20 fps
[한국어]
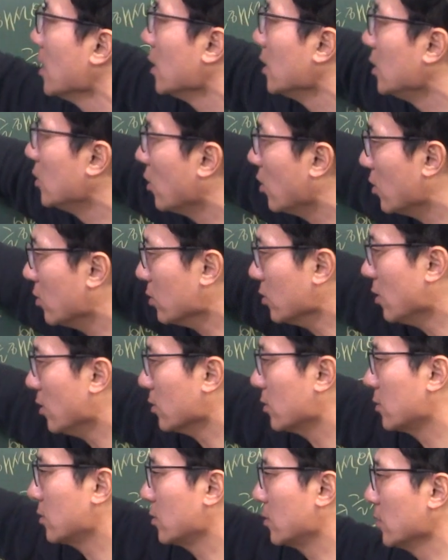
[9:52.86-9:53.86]
이런
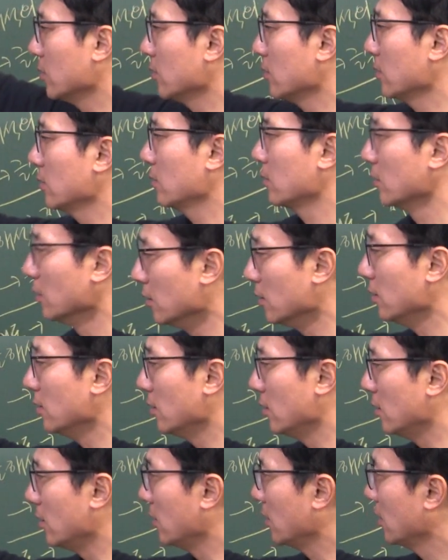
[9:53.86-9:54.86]

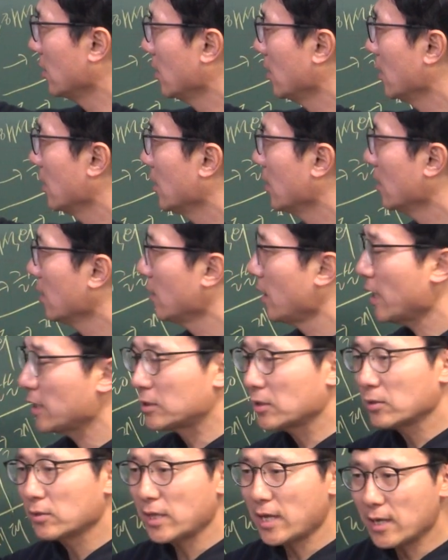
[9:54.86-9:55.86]
것들을
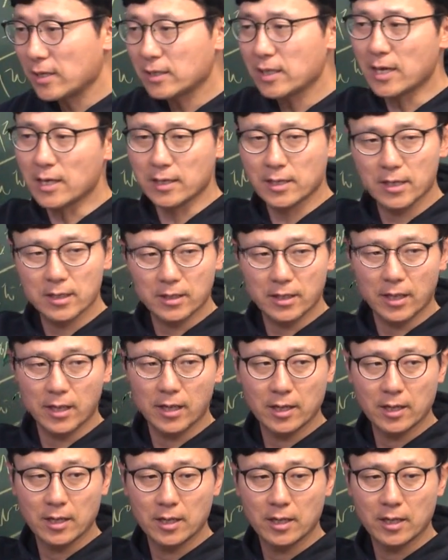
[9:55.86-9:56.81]
해석을 해야 돼, 안 해야 돼?